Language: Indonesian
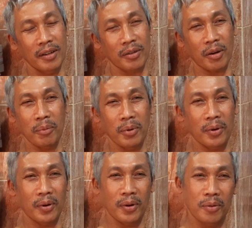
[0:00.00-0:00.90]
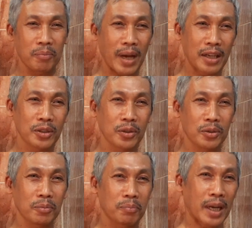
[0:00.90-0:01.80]
Romo
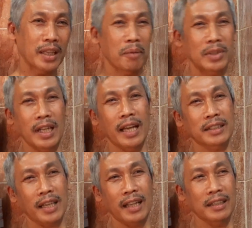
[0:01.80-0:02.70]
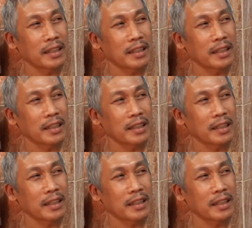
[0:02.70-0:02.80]
Bayu banyak menjelaskan